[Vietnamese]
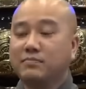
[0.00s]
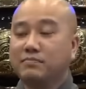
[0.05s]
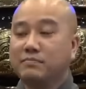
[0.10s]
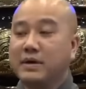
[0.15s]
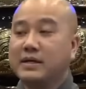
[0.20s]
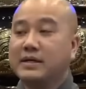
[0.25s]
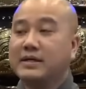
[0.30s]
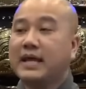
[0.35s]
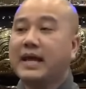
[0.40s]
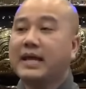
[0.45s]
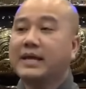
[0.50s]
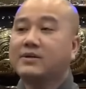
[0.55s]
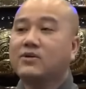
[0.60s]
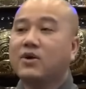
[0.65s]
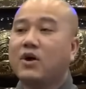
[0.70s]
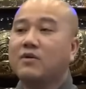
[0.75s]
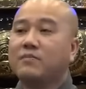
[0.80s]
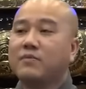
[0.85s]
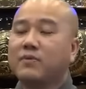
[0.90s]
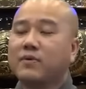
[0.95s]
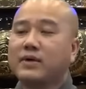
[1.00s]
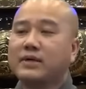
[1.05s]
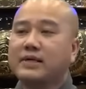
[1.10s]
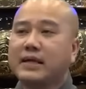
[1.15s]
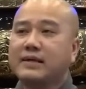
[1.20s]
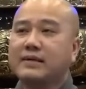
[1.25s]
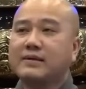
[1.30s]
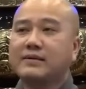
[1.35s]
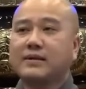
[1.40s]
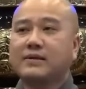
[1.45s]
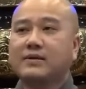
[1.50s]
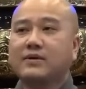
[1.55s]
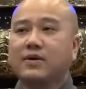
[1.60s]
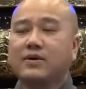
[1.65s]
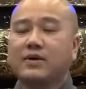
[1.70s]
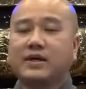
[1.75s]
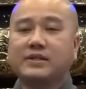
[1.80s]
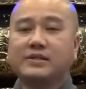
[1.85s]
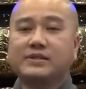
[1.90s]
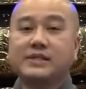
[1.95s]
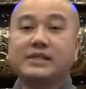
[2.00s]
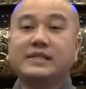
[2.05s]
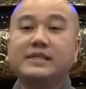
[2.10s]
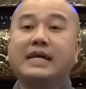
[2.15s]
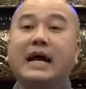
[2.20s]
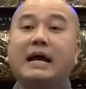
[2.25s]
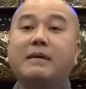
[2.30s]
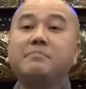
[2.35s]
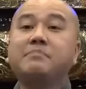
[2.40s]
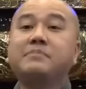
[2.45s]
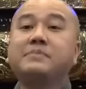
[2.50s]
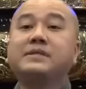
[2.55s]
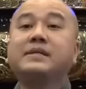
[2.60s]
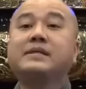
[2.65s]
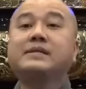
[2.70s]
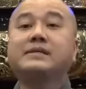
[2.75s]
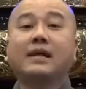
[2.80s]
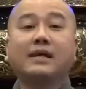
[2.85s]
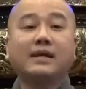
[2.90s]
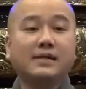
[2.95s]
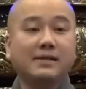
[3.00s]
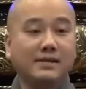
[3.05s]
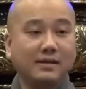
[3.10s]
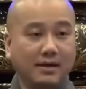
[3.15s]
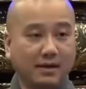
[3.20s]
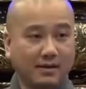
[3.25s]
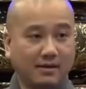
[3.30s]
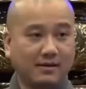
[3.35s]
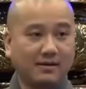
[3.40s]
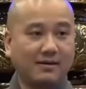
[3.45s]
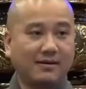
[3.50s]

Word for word: mình hay có một cái danh từ gọi là tri âm tri kỷ đó.